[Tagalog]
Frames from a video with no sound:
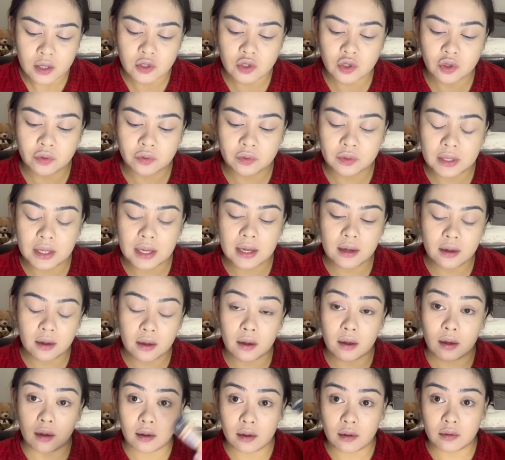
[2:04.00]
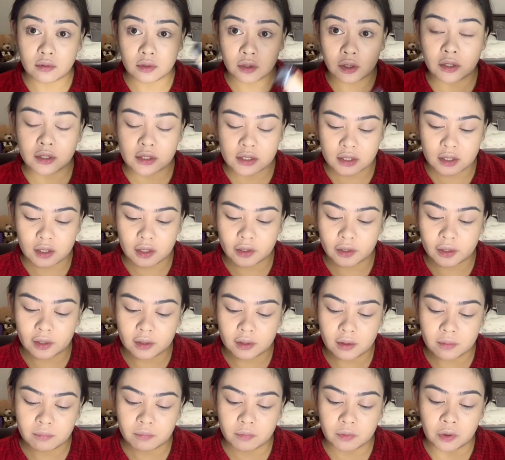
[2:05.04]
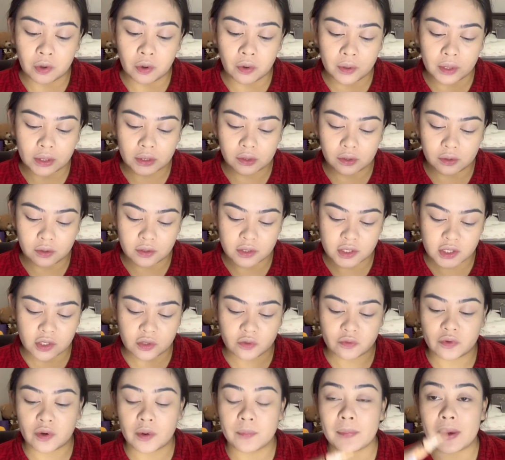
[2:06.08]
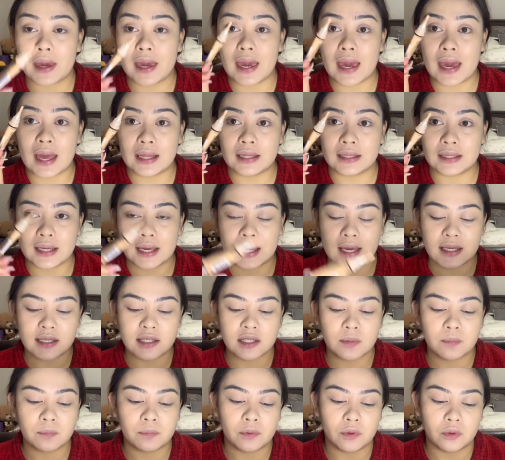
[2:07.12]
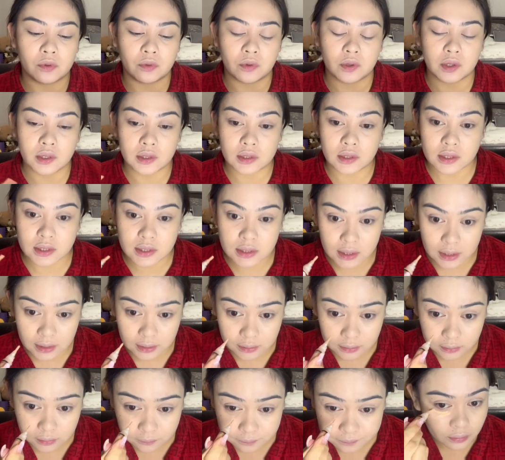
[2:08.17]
So the concealer that I'm going to use is from LA, si Pro Conceal.